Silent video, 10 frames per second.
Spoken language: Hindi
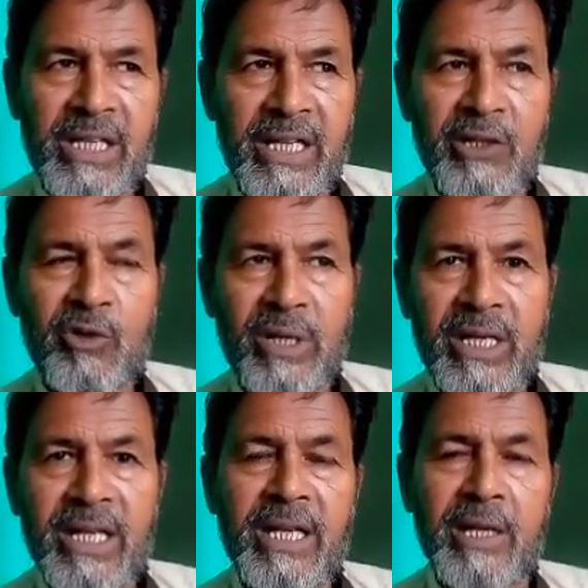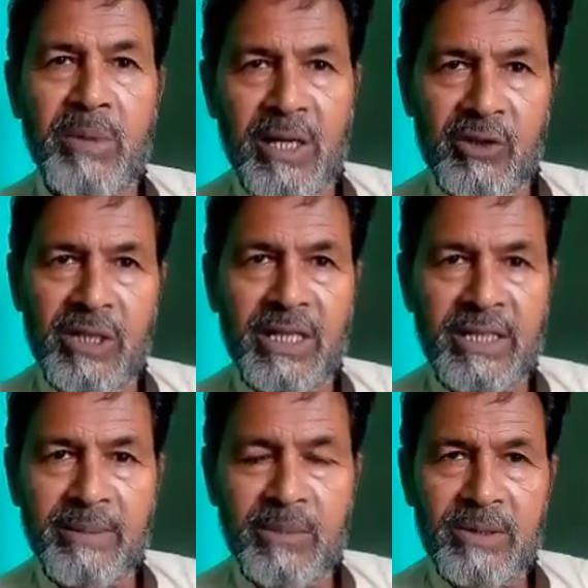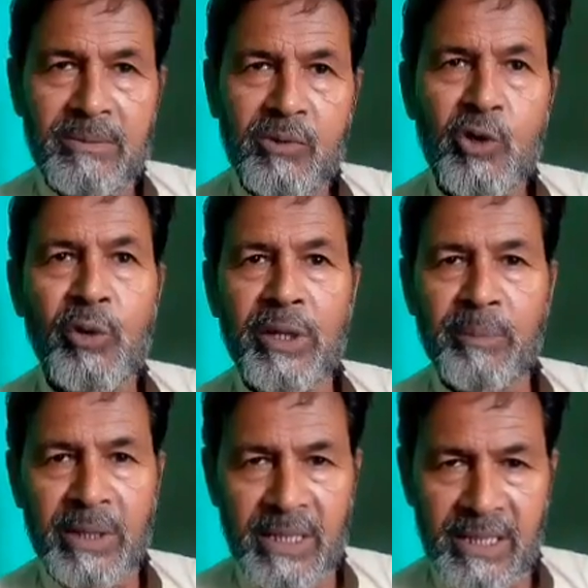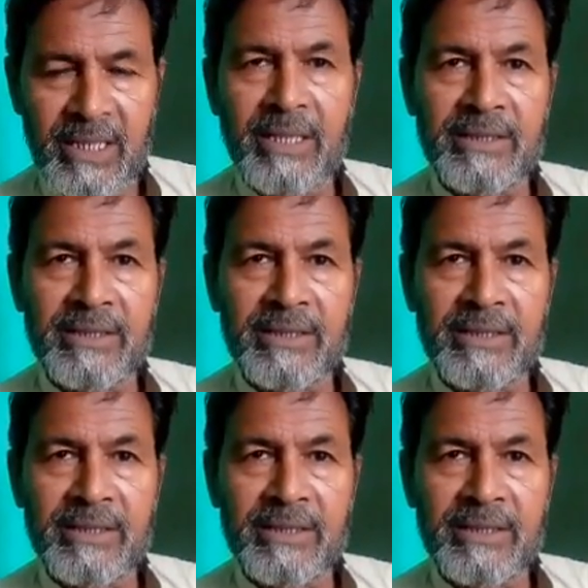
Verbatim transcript: एक जो है इमारती लकड़ी में जोड़ी पल्ले